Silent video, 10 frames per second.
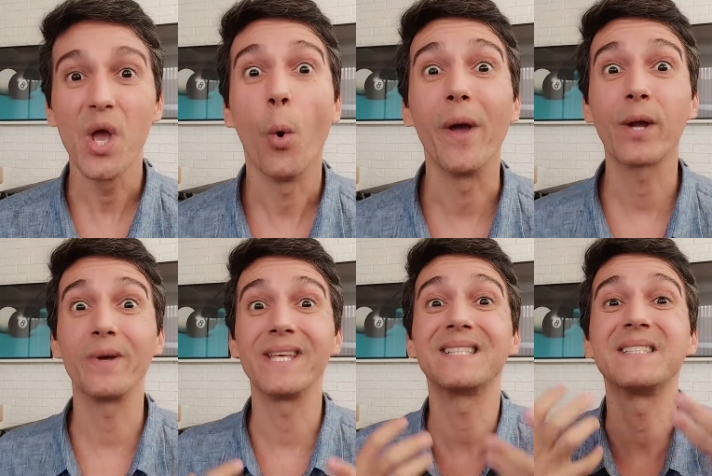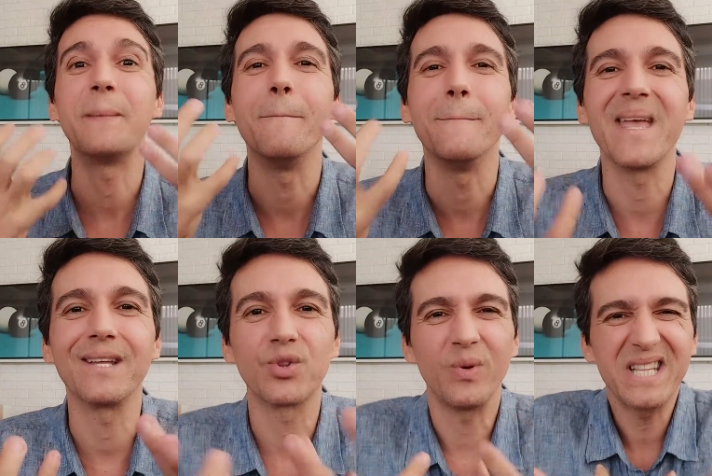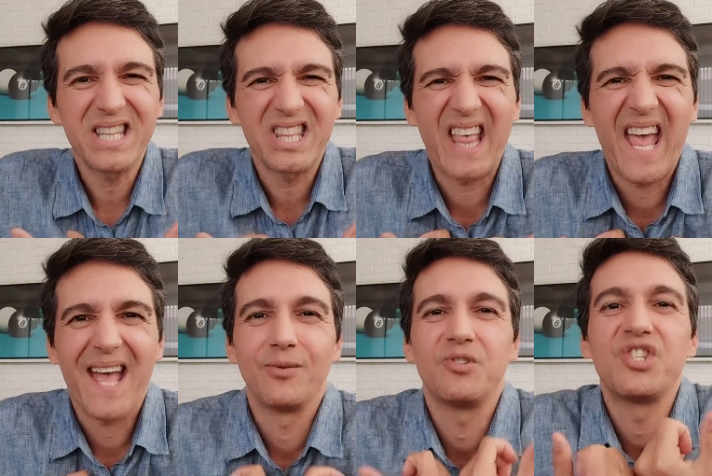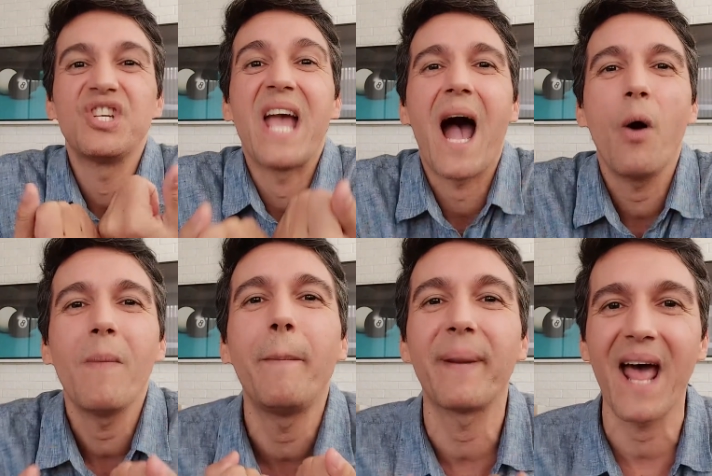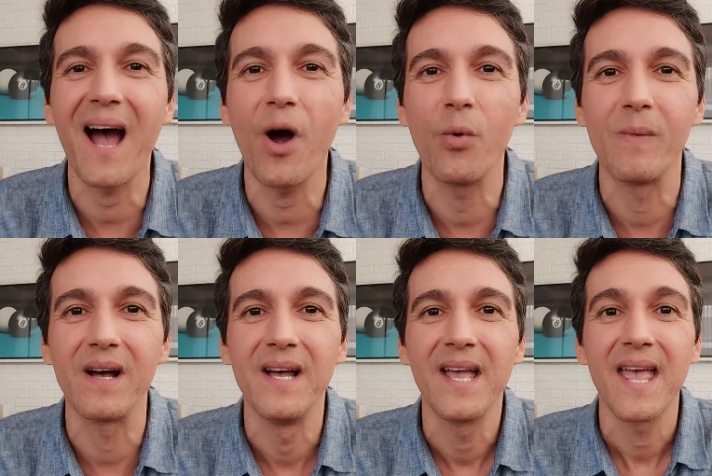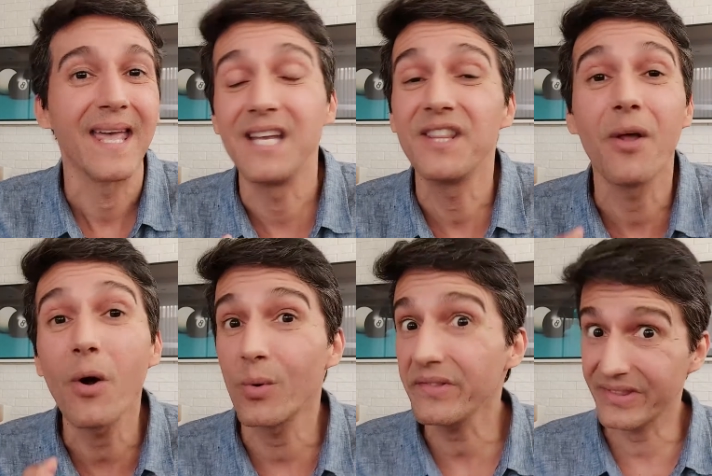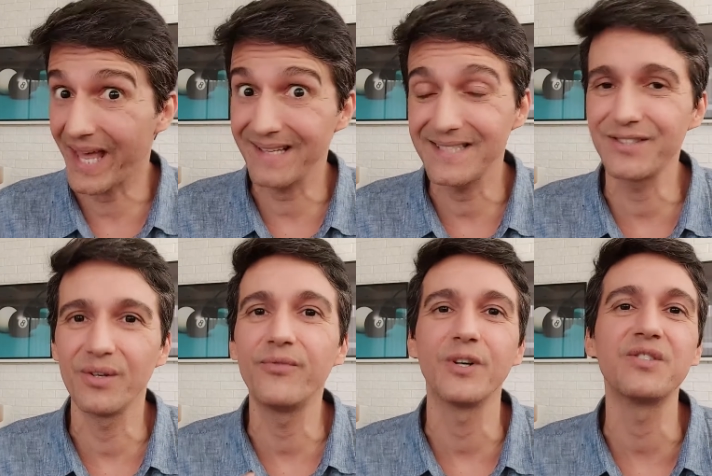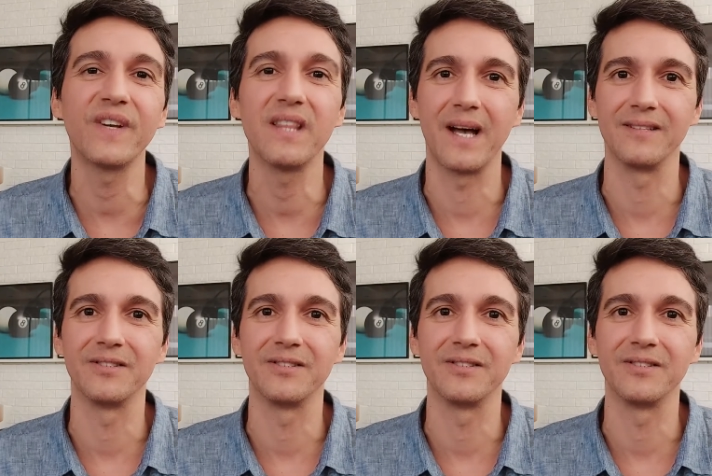O reconhecimento interno de alma para alma, ele não acontece se não for de verdade.